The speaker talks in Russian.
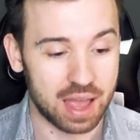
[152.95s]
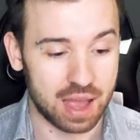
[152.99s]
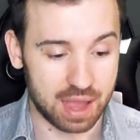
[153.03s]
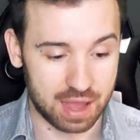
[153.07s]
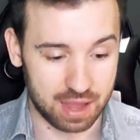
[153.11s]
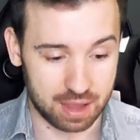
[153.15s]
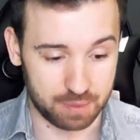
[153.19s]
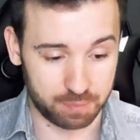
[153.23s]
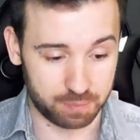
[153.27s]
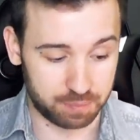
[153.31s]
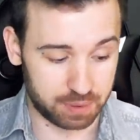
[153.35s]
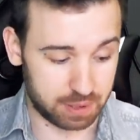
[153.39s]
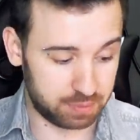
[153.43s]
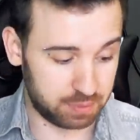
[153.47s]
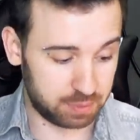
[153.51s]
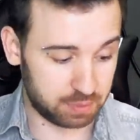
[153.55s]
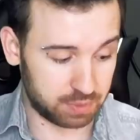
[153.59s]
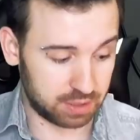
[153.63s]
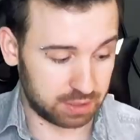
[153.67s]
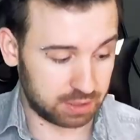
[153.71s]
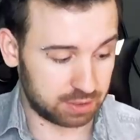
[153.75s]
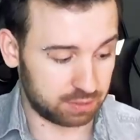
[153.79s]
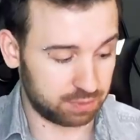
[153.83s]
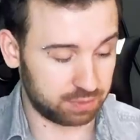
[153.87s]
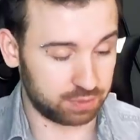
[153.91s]
А
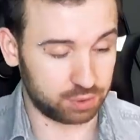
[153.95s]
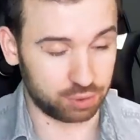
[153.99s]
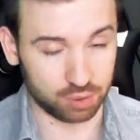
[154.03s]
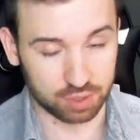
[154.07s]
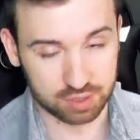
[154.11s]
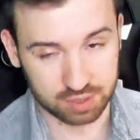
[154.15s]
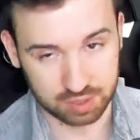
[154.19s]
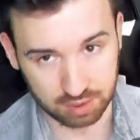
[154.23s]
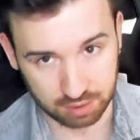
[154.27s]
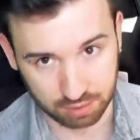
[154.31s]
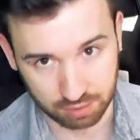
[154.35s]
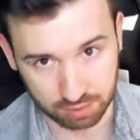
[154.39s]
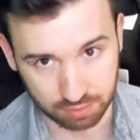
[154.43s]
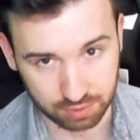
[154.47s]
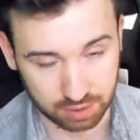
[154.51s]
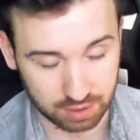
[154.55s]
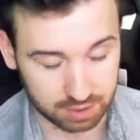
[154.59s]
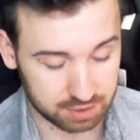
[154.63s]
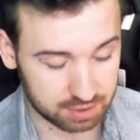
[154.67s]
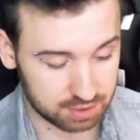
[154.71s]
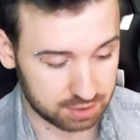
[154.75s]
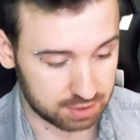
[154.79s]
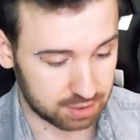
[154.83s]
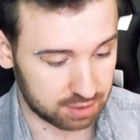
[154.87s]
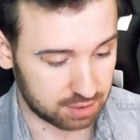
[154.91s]
помимо этого видоса у
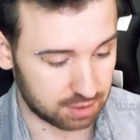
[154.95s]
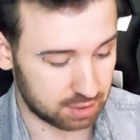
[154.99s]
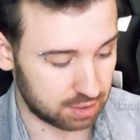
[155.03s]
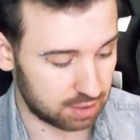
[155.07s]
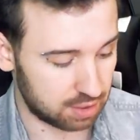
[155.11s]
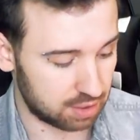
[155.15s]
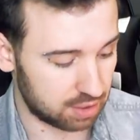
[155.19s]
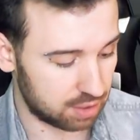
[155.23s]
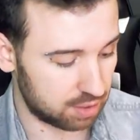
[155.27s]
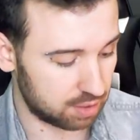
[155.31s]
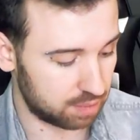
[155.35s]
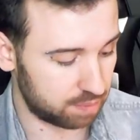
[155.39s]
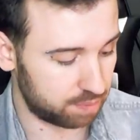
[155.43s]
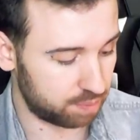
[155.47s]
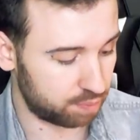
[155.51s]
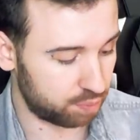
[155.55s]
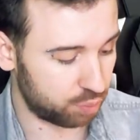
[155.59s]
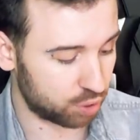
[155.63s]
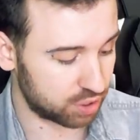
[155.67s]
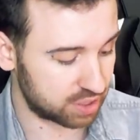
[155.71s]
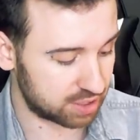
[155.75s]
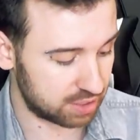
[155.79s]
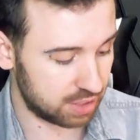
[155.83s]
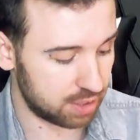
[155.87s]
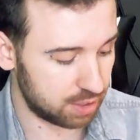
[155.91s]
нас э,
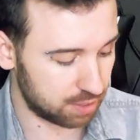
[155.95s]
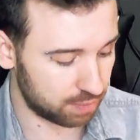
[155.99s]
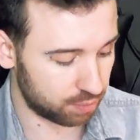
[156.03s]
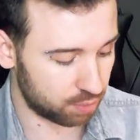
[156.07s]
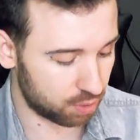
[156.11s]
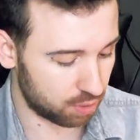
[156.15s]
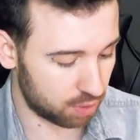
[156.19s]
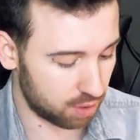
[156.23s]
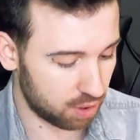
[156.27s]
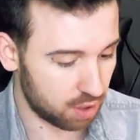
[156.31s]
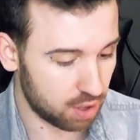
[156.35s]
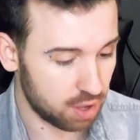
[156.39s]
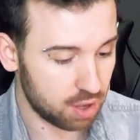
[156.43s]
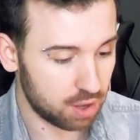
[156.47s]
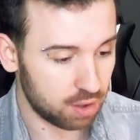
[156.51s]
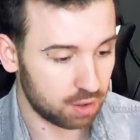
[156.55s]
после него